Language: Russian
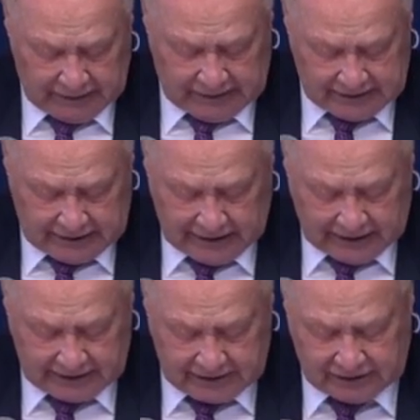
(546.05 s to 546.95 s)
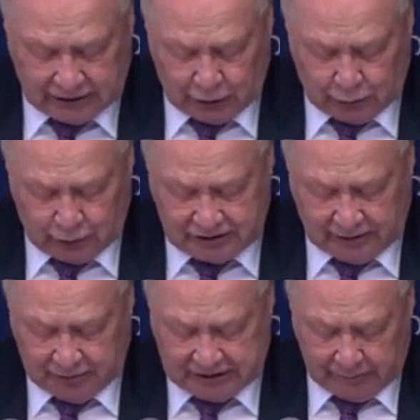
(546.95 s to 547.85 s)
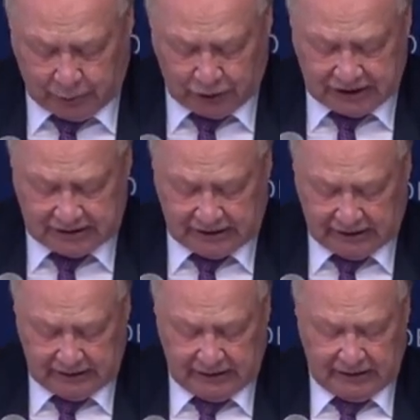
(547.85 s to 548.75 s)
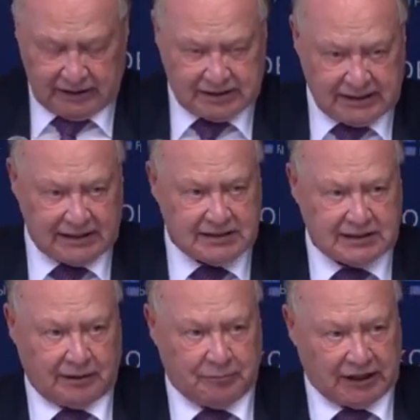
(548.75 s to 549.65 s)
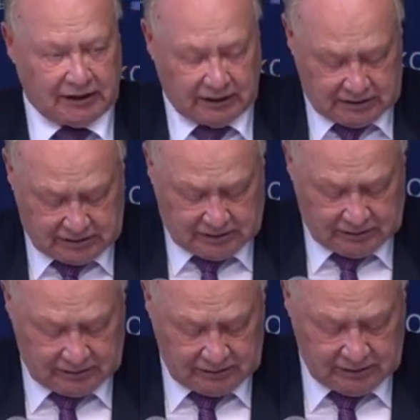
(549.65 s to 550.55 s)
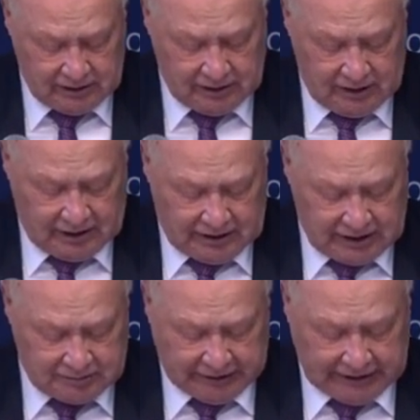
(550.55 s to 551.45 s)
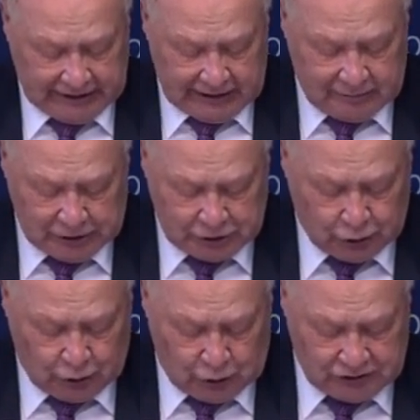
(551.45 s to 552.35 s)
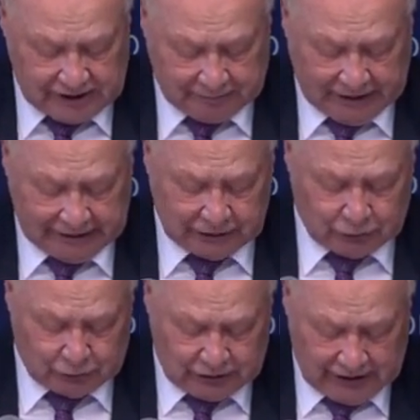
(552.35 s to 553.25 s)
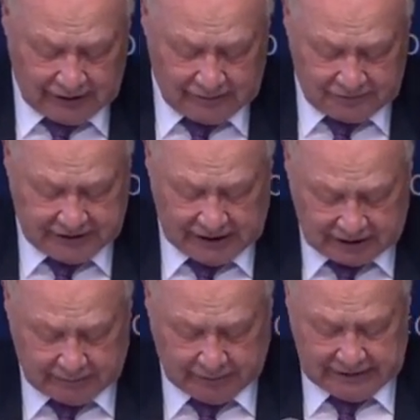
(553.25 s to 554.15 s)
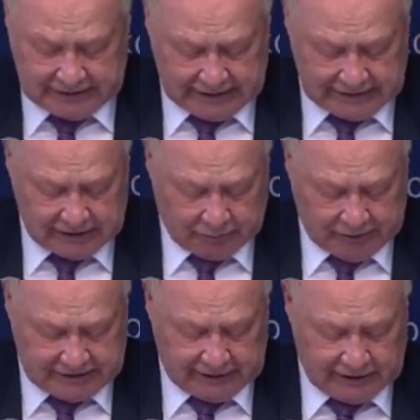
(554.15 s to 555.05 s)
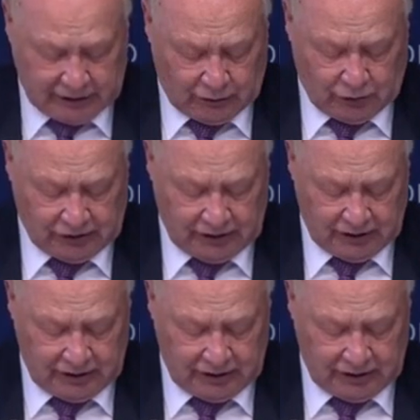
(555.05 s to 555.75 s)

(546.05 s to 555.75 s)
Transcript: На селе концентрируется безработица и сельская бедность. Несмотря на небольшой рост оплаты труда в сельском хозяйстве последние годы,